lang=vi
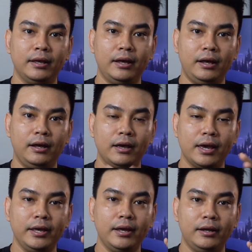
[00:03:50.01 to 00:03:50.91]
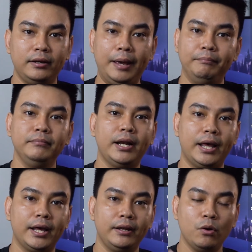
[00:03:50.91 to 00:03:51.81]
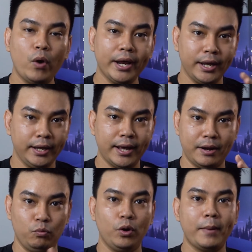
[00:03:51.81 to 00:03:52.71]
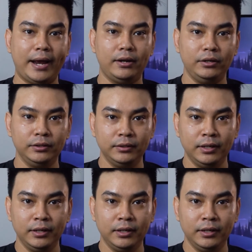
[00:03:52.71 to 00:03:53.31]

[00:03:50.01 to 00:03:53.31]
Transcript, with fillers: uh, cái uh, điểm mà để cái, nó quét cái hành động của các bạn thôi